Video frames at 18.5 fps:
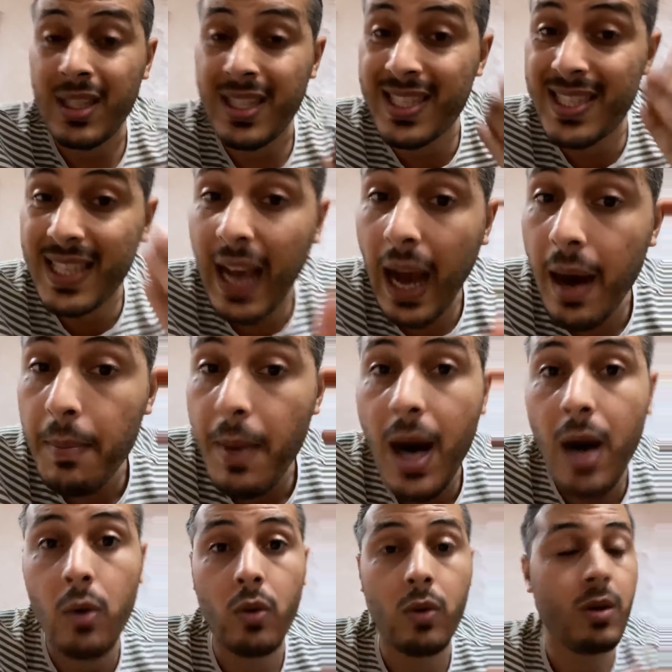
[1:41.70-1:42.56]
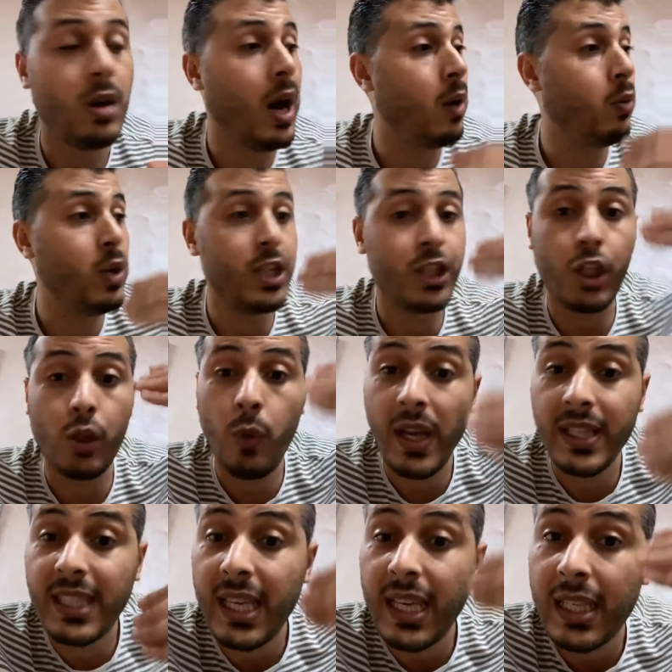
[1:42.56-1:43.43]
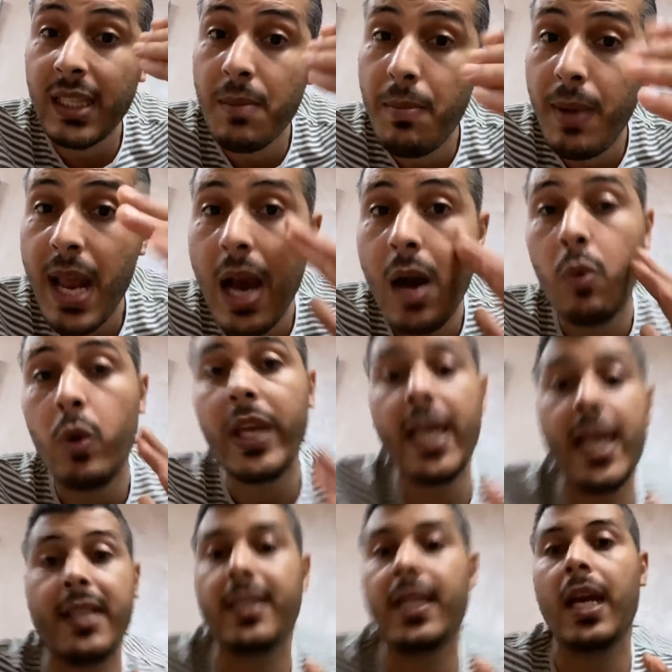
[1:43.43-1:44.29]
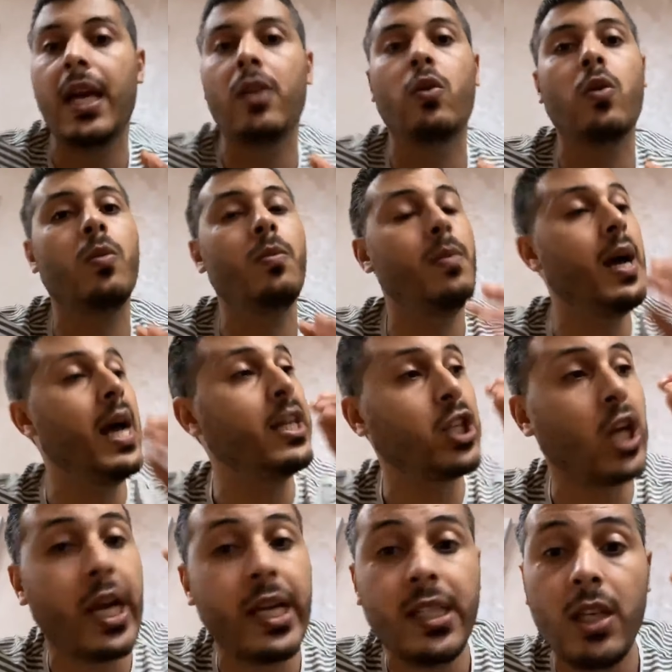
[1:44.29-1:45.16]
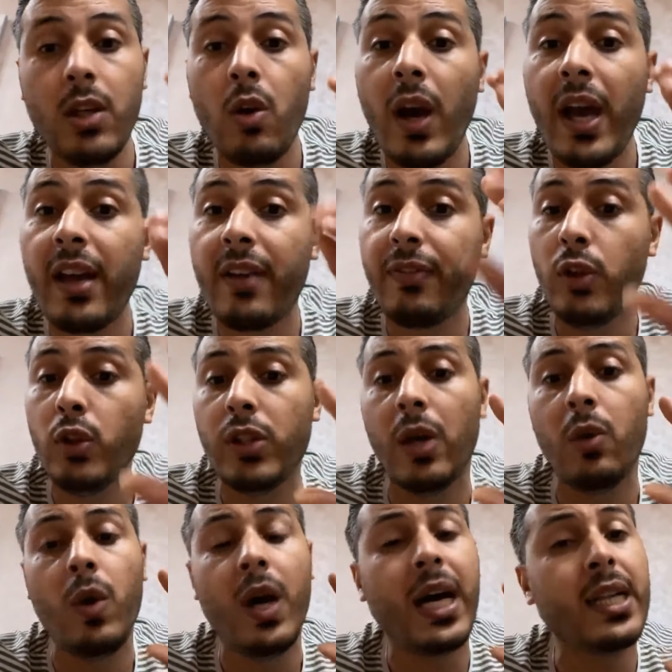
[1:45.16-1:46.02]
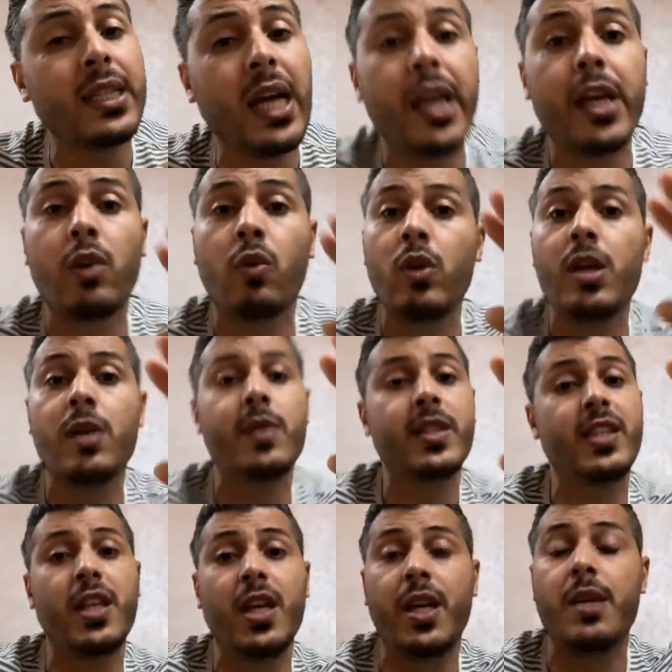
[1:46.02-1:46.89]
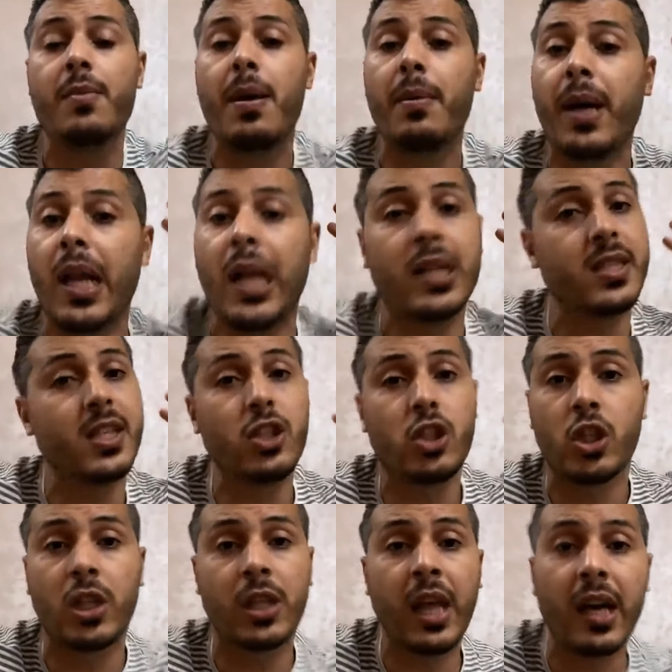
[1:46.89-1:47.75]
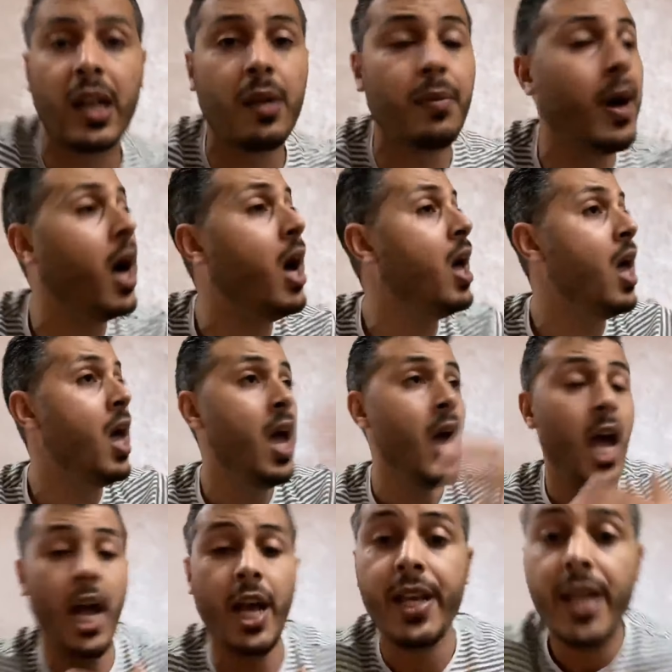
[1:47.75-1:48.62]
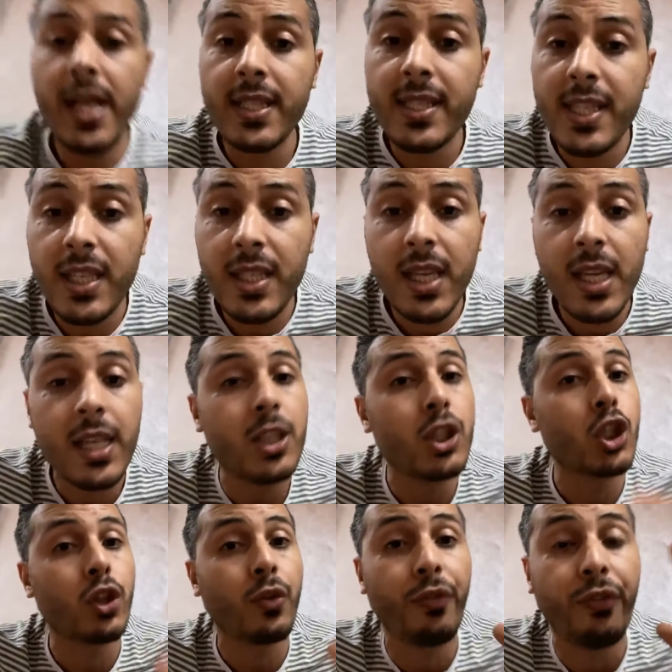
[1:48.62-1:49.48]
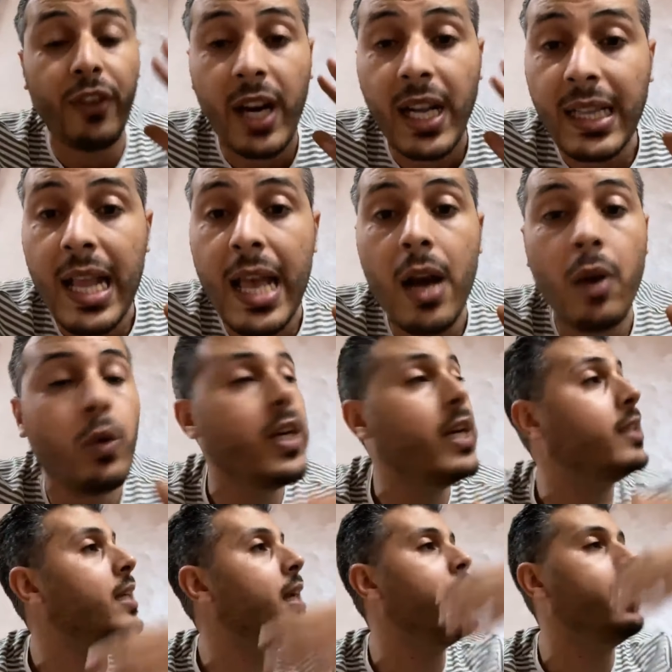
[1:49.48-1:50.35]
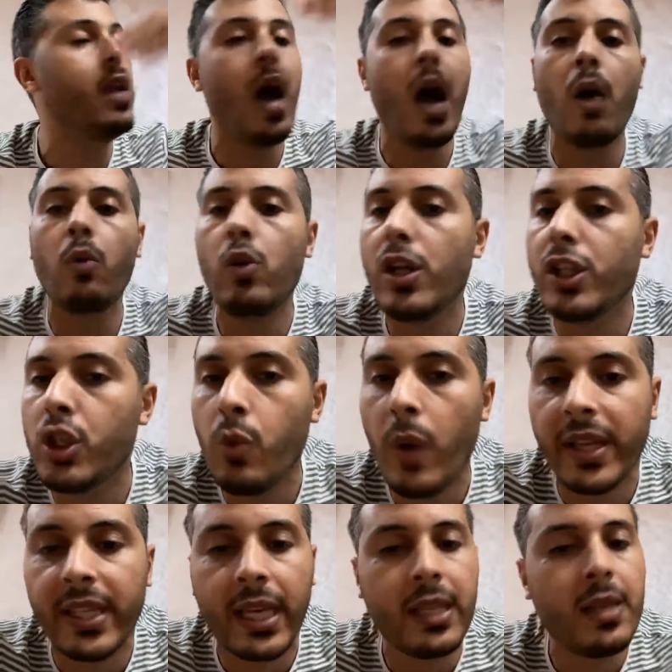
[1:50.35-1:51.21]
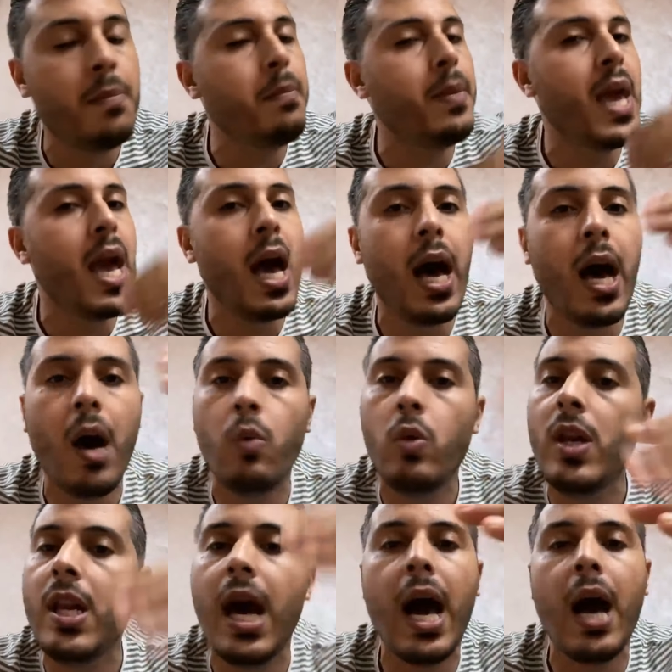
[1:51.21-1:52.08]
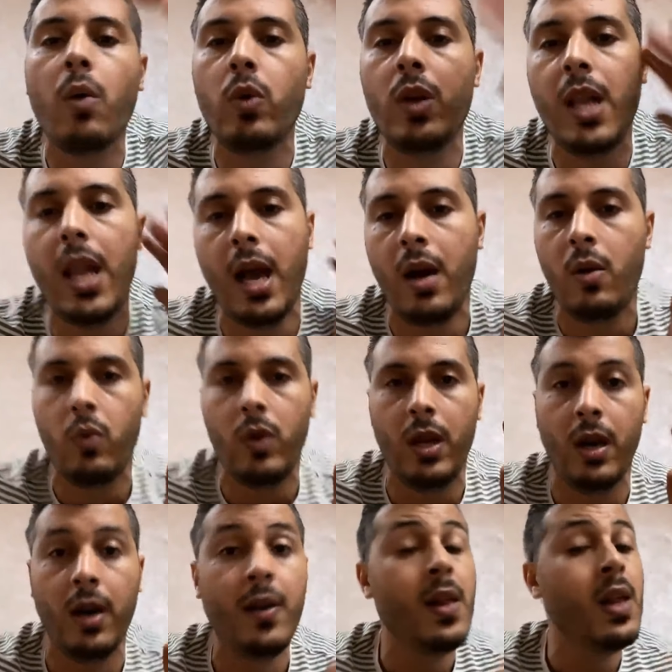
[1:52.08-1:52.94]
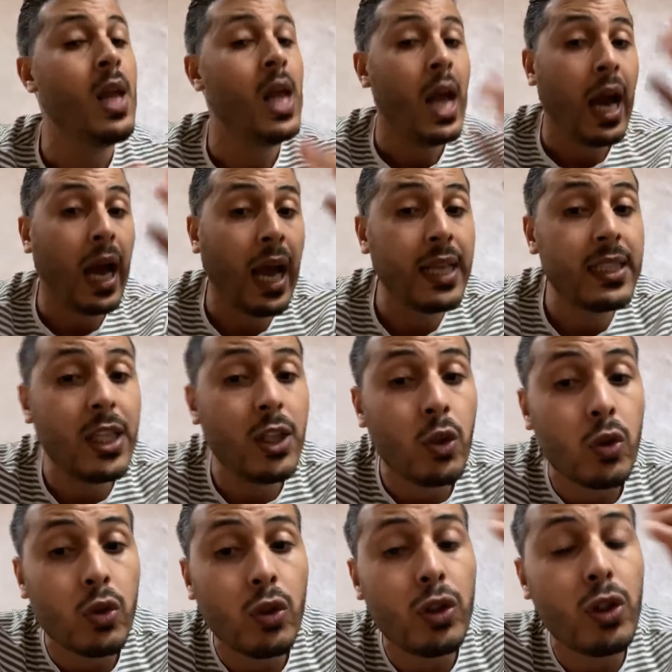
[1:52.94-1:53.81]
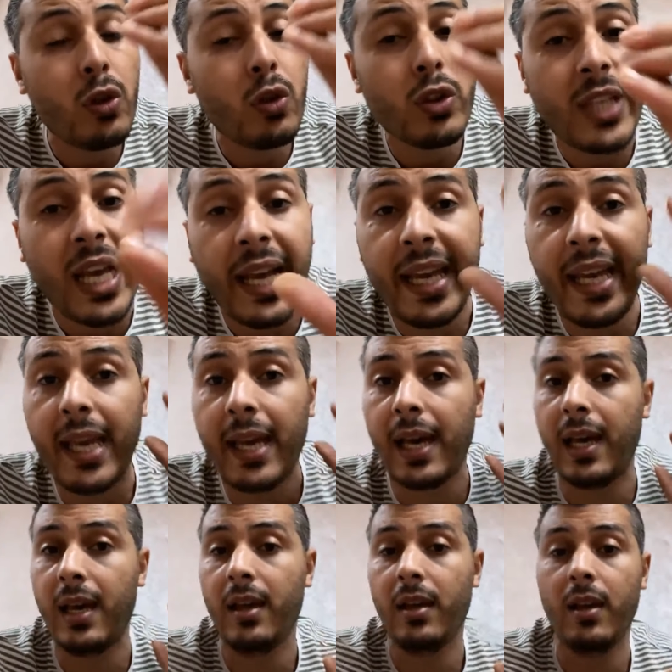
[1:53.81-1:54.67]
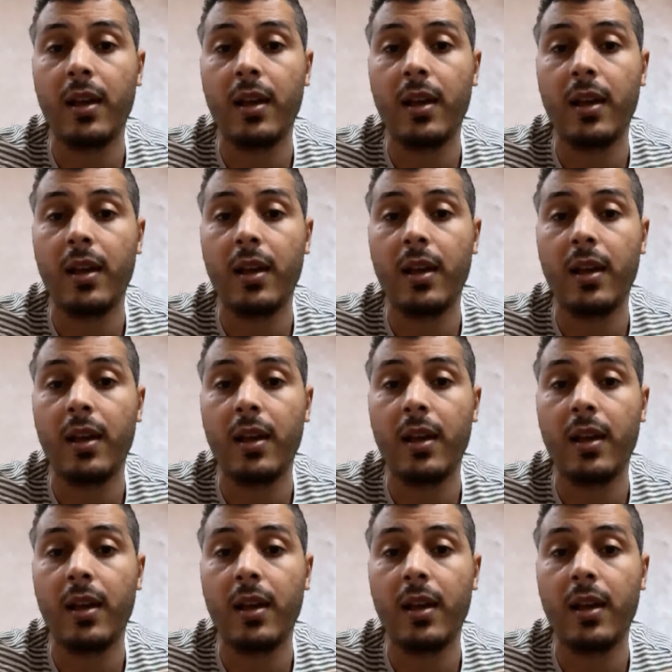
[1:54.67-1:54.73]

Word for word: سكاماو لا شي واحد كيخدم بالهويه ديالهم اش غيديروا غيرفعوا دعوه قضائيه يقول لهم سيدي حنا ما مخلصينش الضريبه حنا سيدي تشفرت الهويه ديالنا اولا شي واحد خدم بها اولا اولا اولا غادي نوضوا يديروا تحقيق